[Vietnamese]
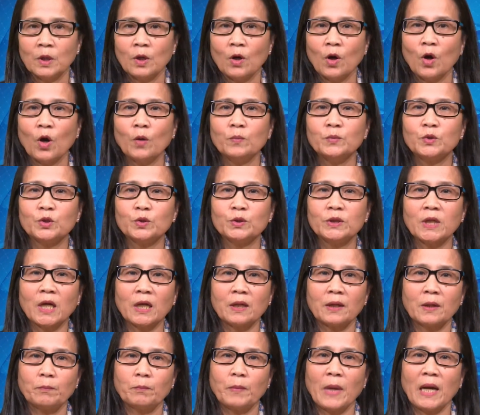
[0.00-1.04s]
Hôm Chủ
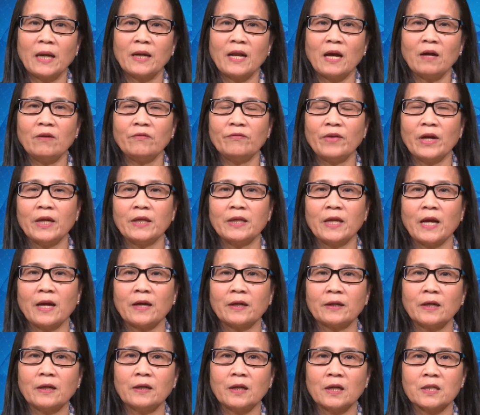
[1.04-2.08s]
nhật, bà đã về
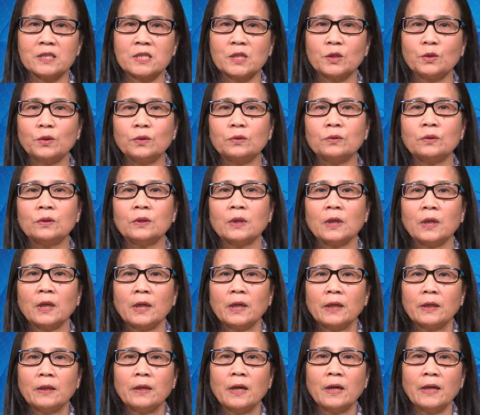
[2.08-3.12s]
nhà riêng ở Seoul
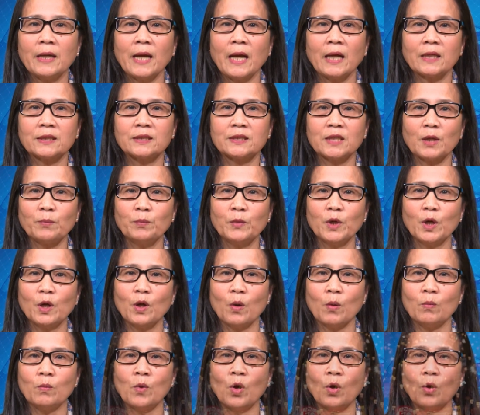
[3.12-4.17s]
nơi hàng trăm người
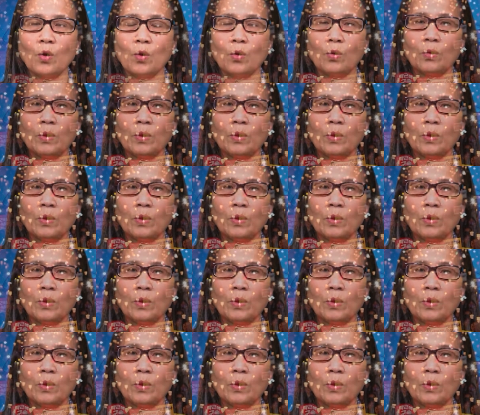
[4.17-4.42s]
ủng hộ